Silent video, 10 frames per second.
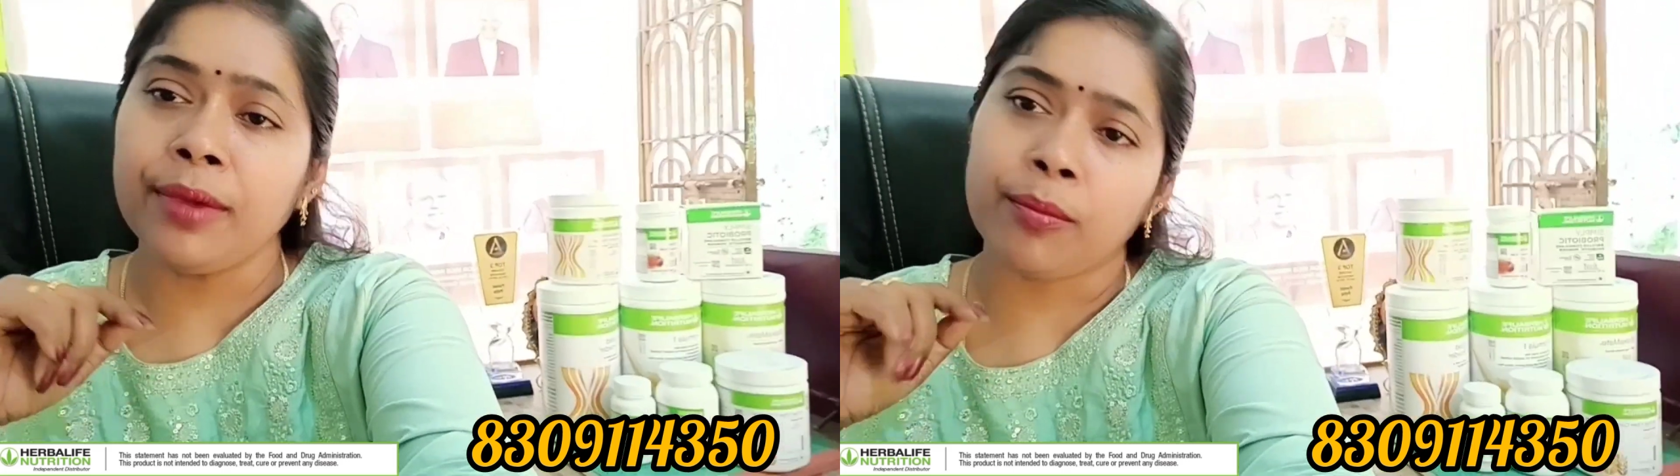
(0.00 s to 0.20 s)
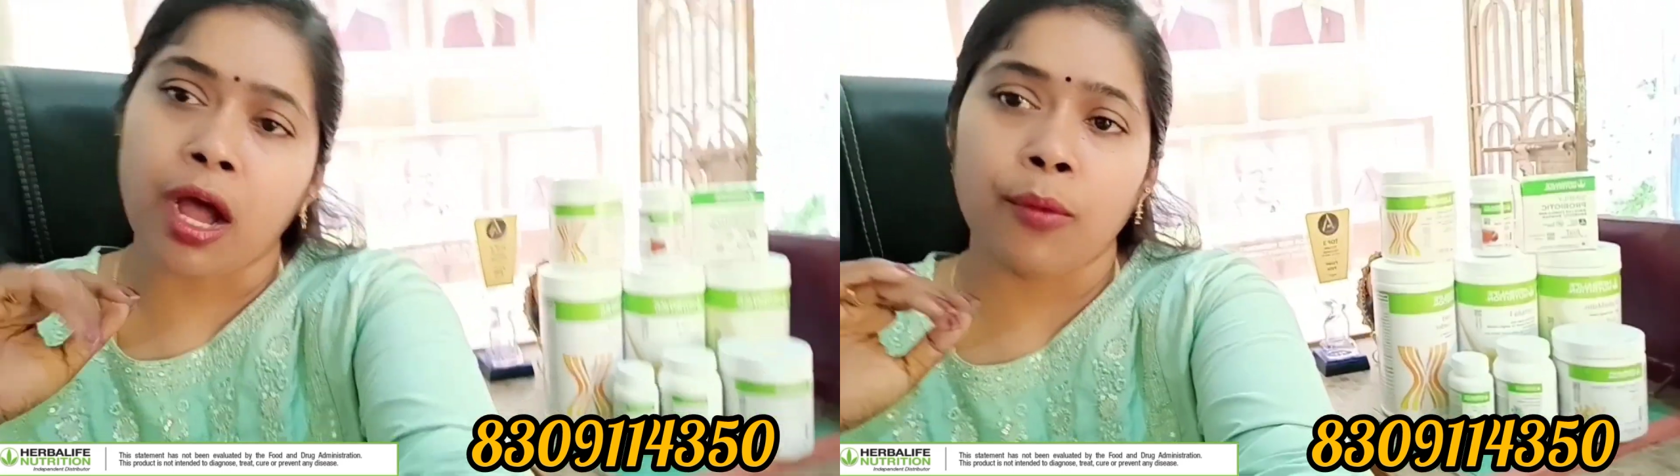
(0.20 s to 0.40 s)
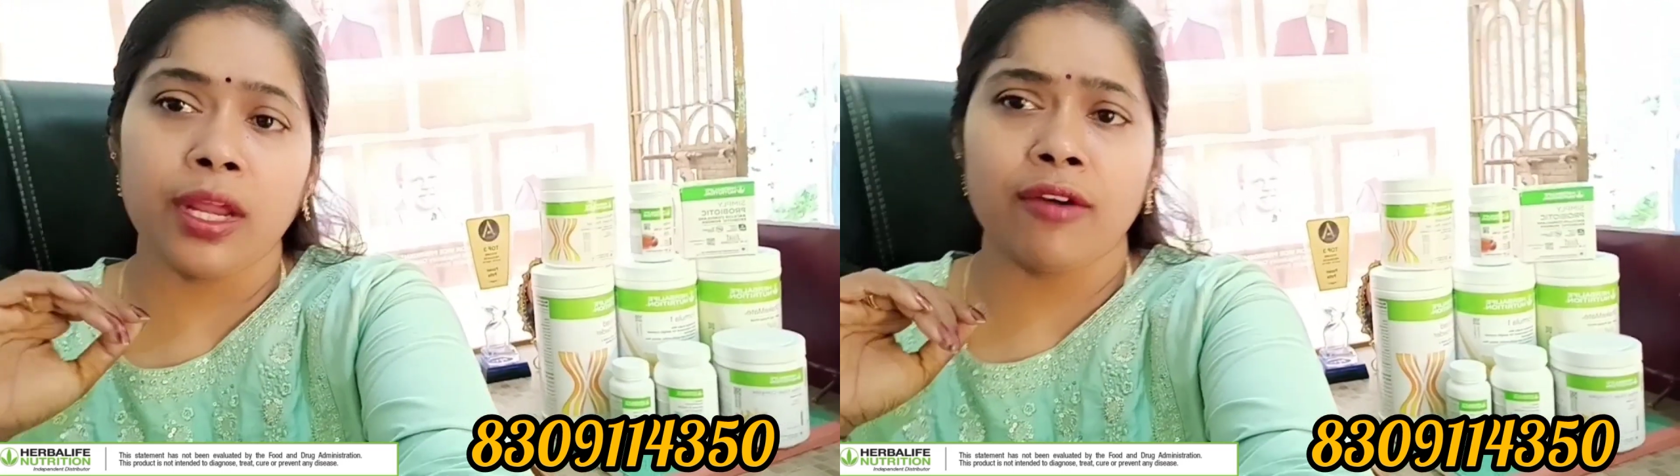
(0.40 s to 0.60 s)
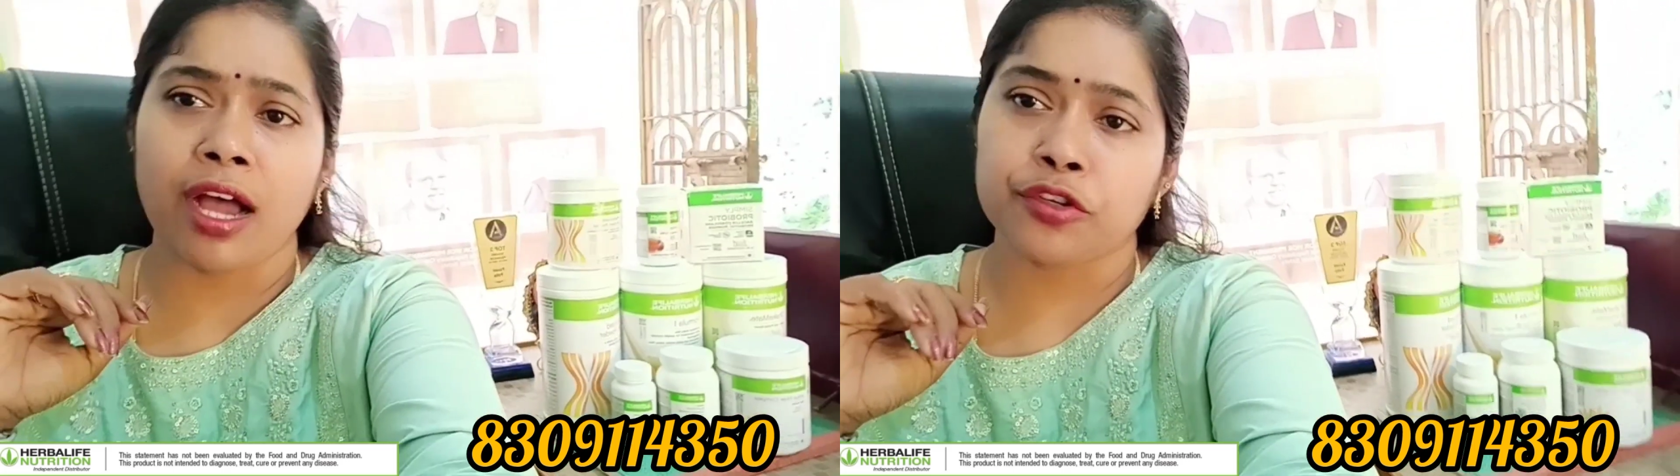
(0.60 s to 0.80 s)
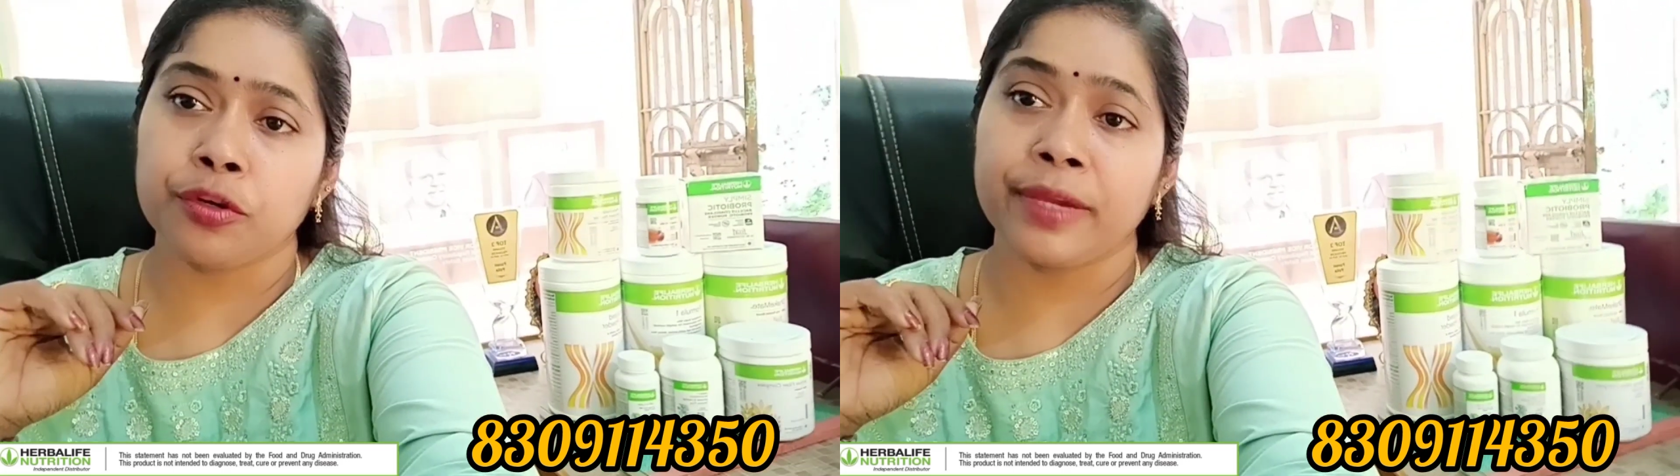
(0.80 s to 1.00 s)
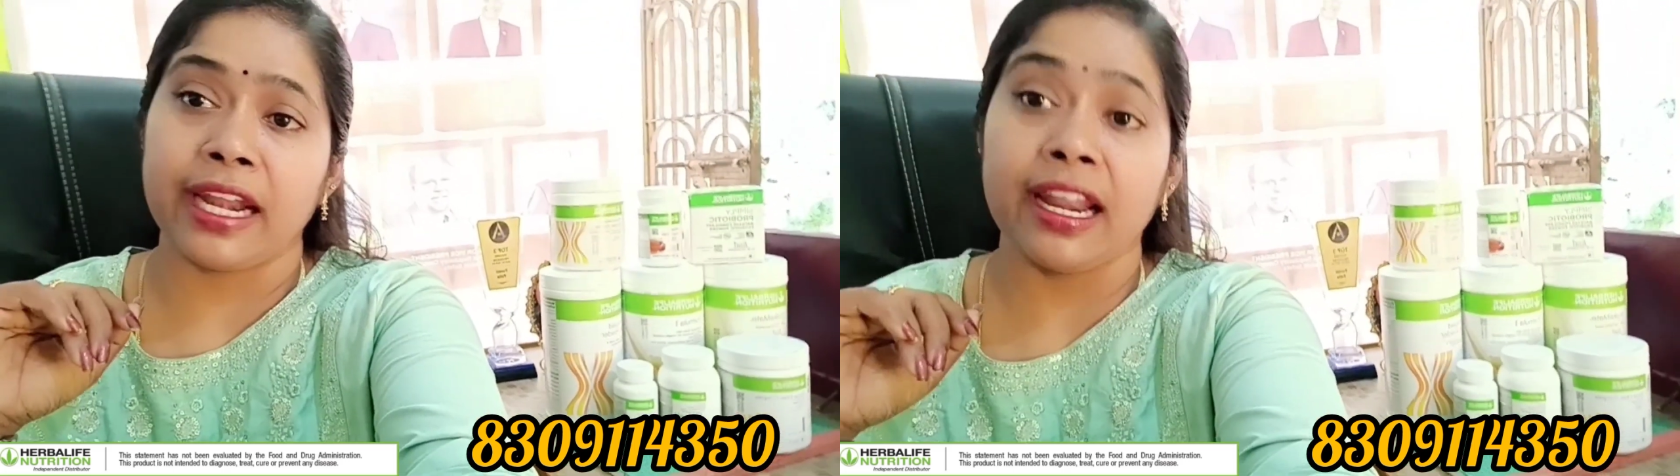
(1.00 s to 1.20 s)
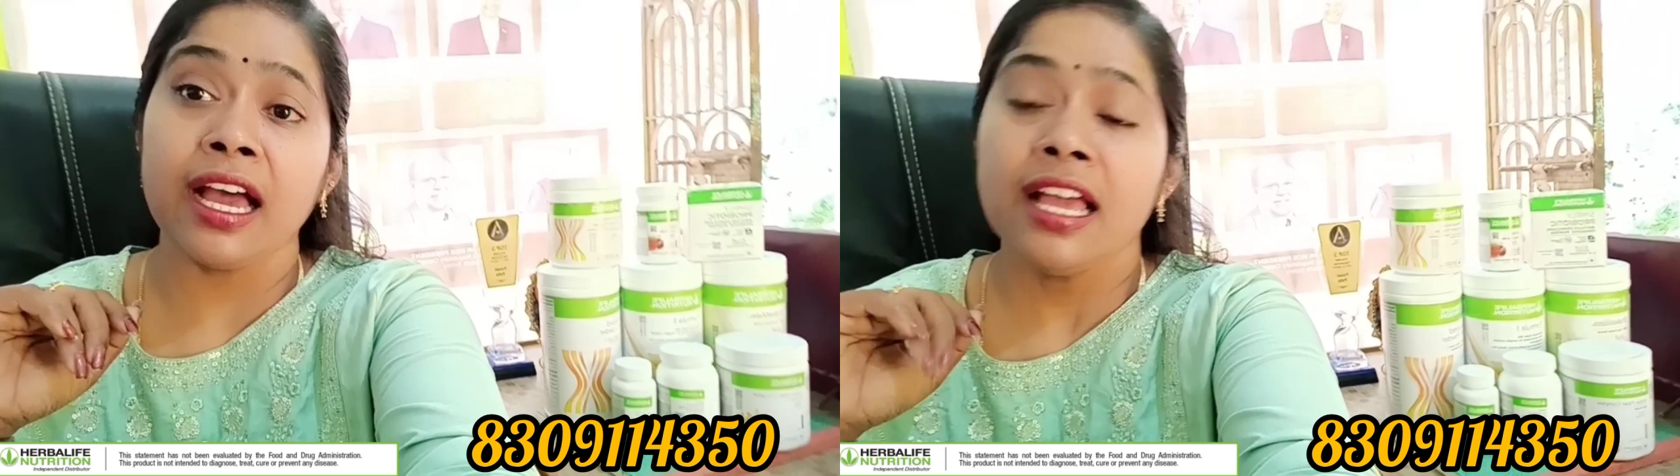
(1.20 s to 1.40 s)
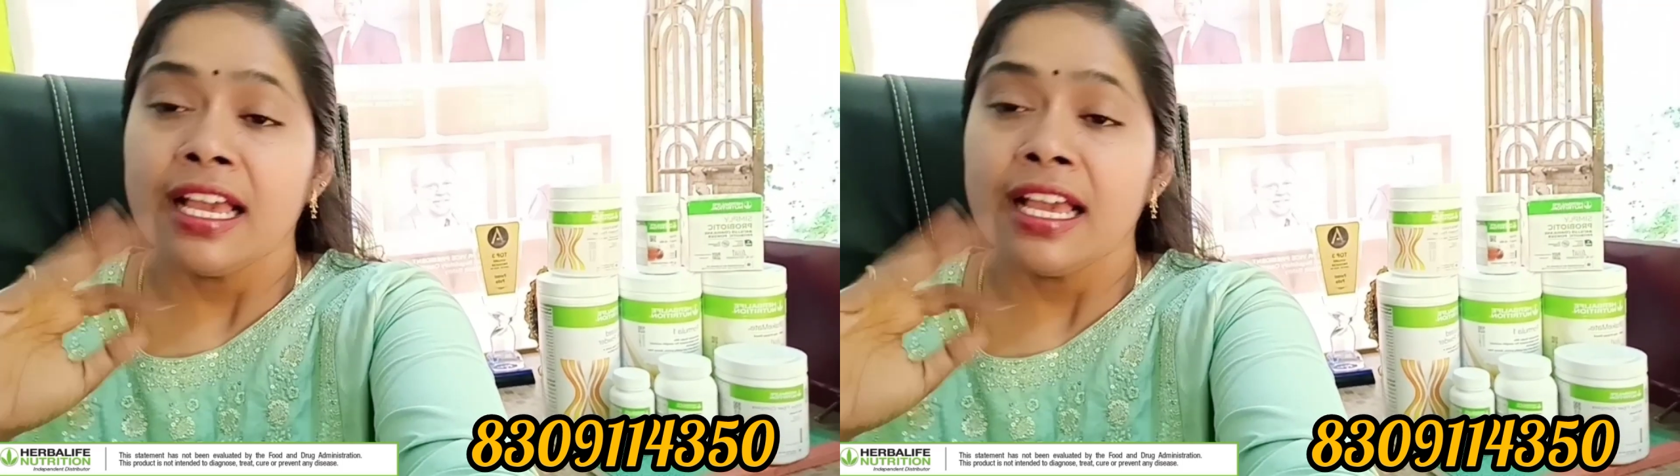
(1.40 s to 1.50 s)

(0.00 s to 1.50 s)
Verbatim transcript: మీరు మామూలుగా వాష్రూమ్కి వెళ్ళినా